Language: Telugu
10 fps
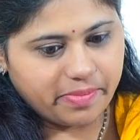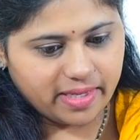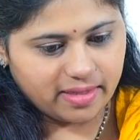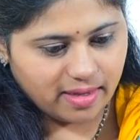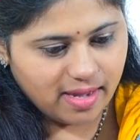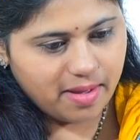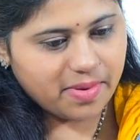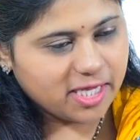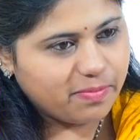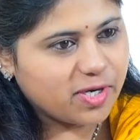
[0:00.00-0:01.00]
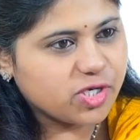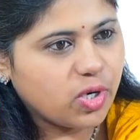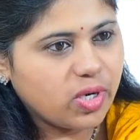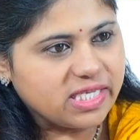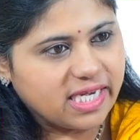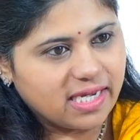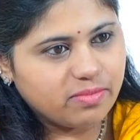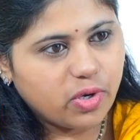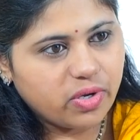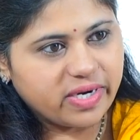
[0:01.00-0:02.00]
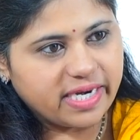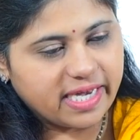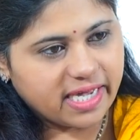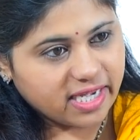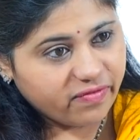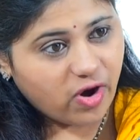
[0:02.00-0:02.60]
అయిపోయింది ప్రతిపక్షంలో జగన్మోహన్ రెడ్డి గారికి